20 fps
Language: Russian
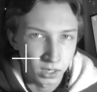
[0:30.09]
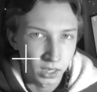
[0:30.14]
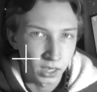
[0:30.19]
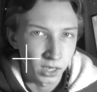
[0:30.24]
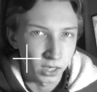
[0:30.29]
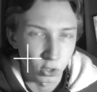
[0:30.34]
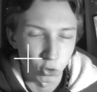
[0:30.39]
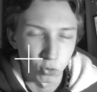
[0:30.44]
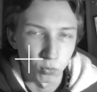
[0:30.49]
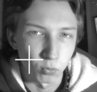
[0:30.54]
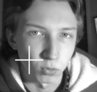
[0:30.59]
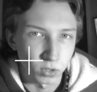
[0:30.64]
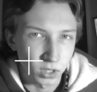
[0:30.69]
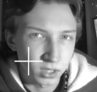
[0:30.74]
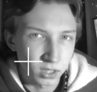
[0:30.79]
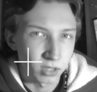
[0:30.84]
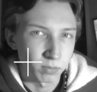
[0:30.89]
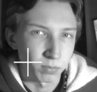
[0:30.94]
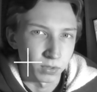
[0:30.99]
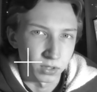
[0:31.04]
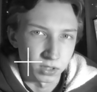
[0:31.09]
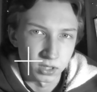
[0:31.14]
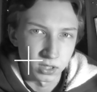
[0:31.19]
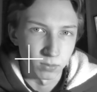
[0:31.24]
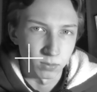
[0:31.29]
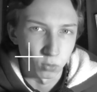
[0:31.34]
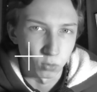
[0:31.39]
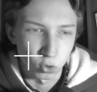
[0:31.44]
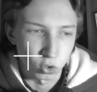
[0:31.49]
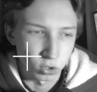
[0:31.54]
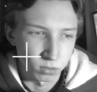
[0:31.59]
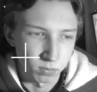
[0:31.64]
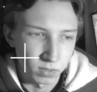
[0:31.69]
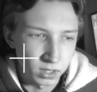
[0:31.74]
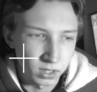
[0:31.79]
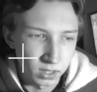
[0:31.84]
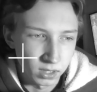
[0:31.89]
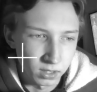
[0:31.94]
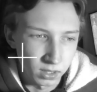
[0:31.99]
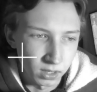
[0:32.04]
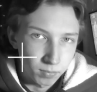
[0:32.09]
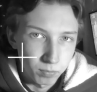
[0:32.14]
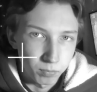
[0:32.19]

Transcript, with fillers: я думаю, надо отплатить им той же монетой.